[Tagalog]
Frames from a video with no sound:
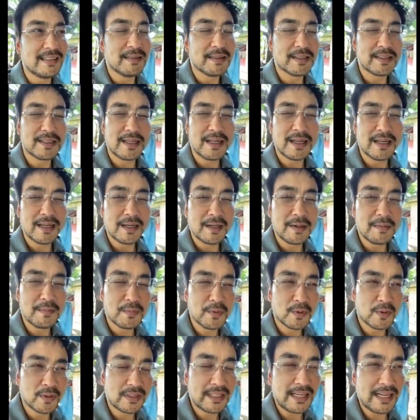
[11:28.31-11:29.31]
Basta ang
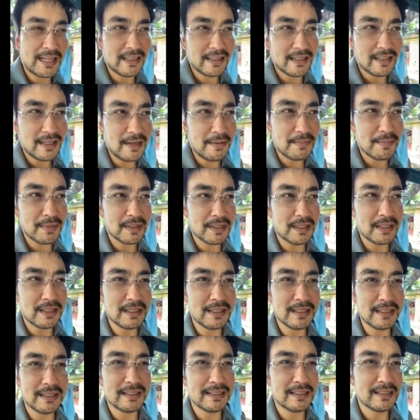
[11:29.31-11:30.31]
importante,
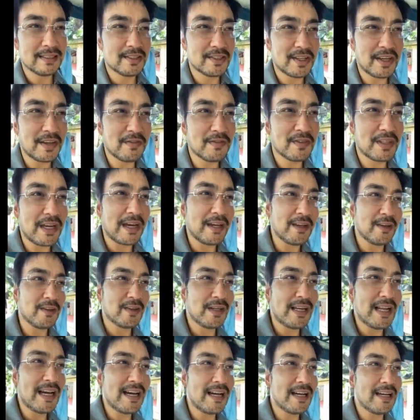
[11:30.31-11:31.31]
maging safe
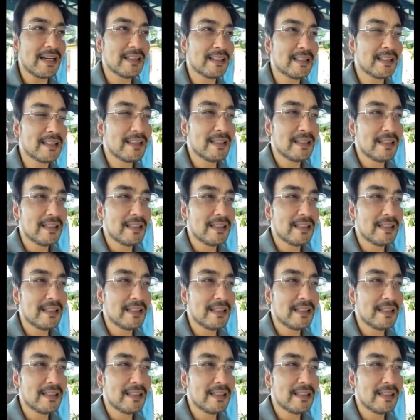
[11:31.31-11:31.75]
tayong lahat,